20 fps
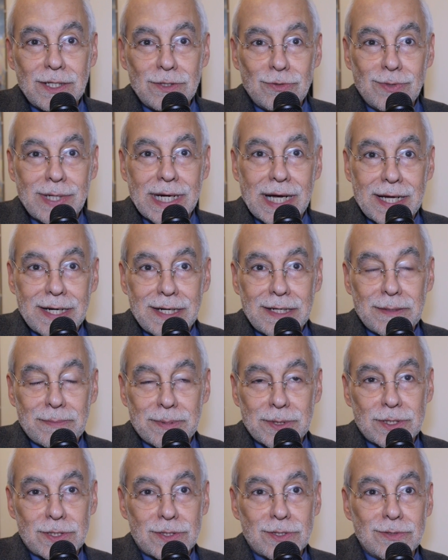educare le
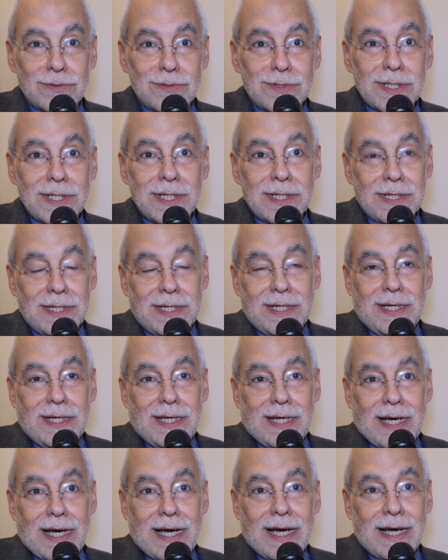persone
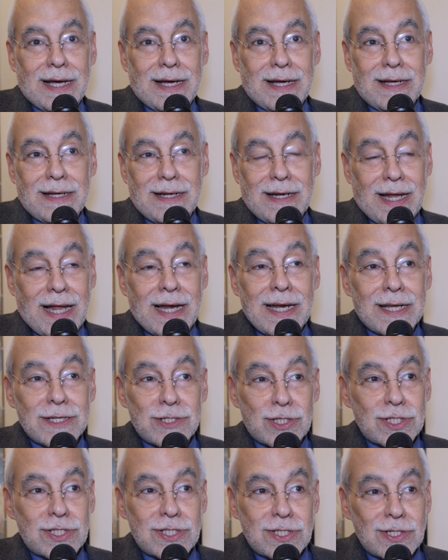a,
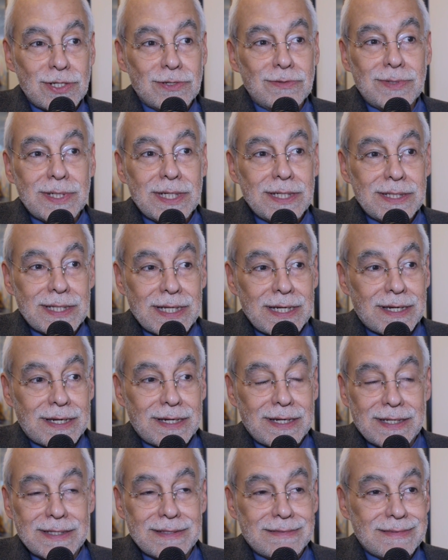alla gestione
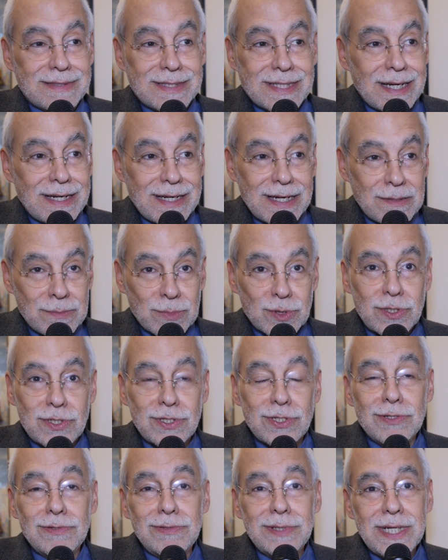del, delle
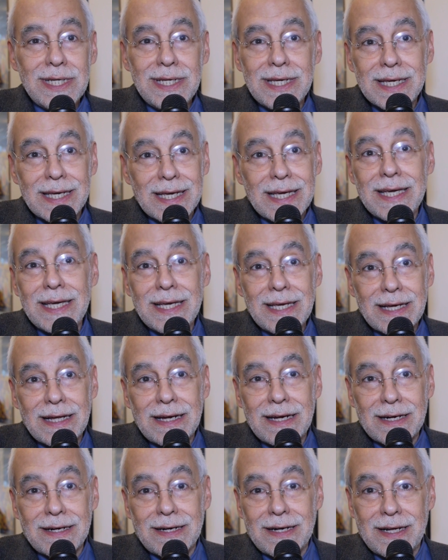emozioni e
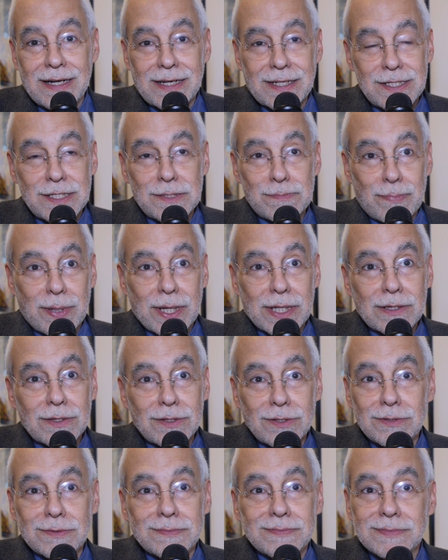al
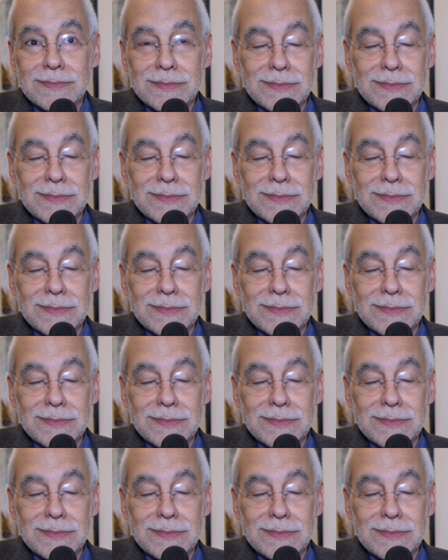rispetto.